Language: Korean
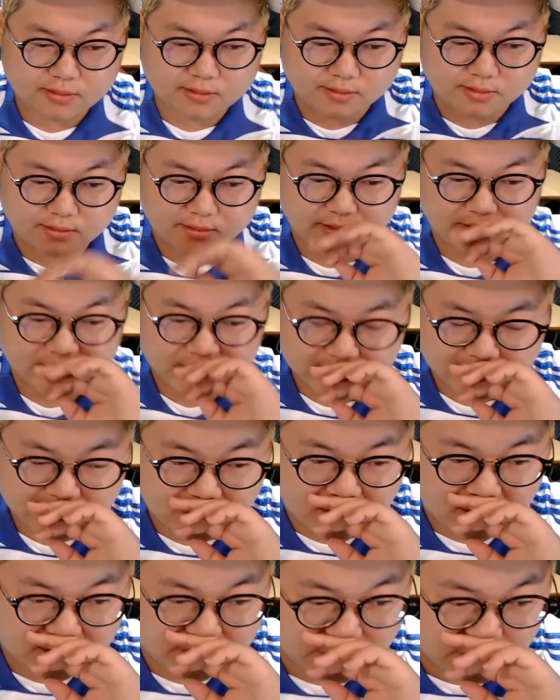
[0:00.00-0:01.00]
음.
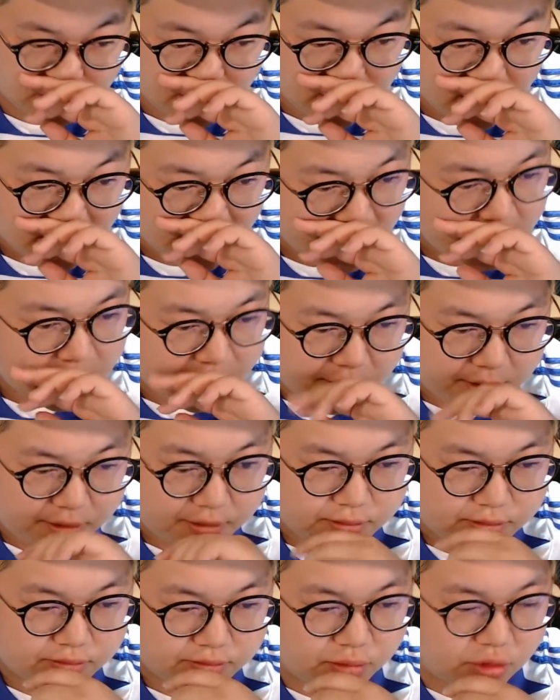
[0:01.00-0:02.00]
그래가지고
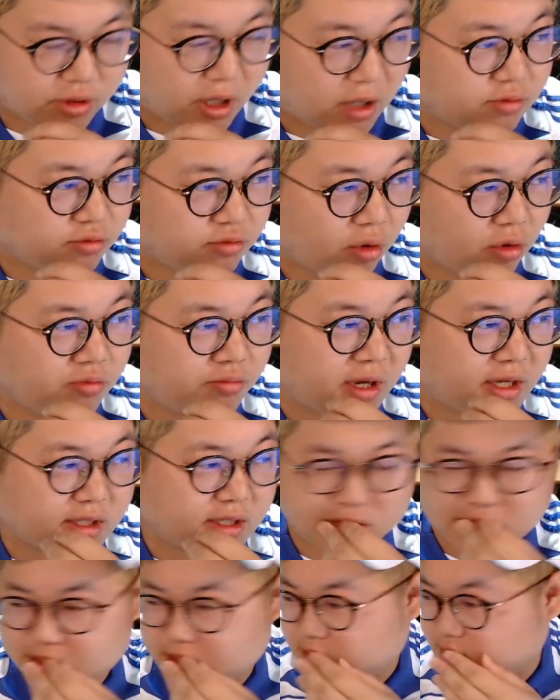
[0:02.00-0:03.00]
뭐 나도 너무 많이
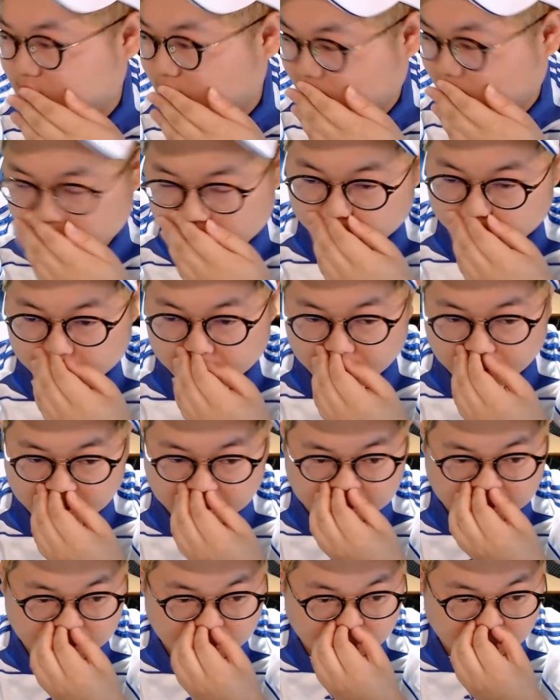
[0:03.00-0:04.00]
샀지 진짜로.
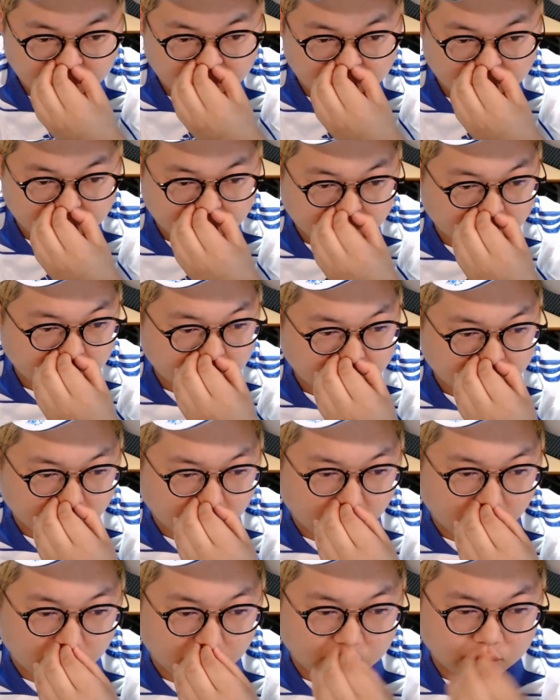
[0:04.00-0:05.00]
예.
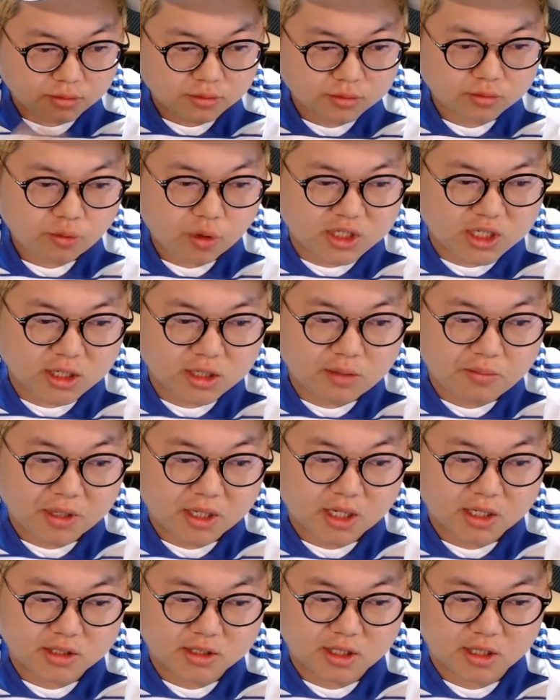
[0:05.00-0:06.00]
뭐
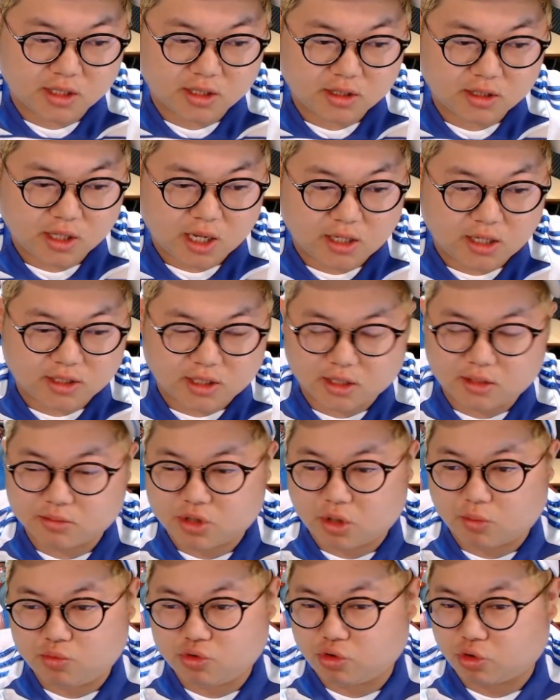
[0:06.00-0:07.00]
회장님이나 이제 엘사님
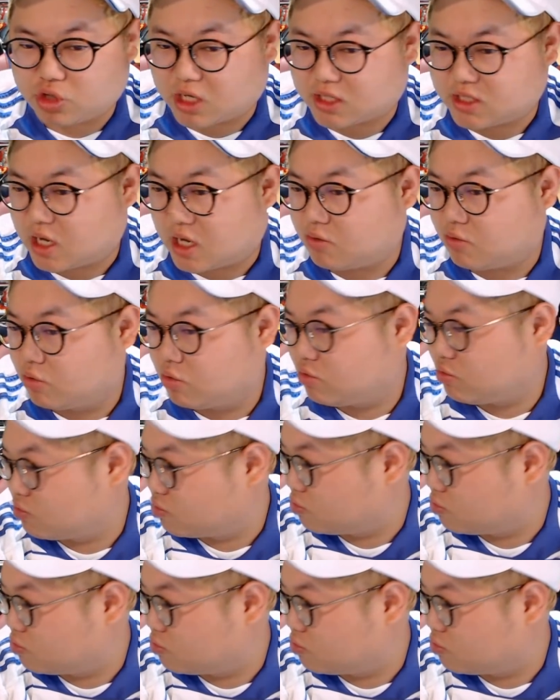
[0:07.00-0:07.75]
선물도 다 사고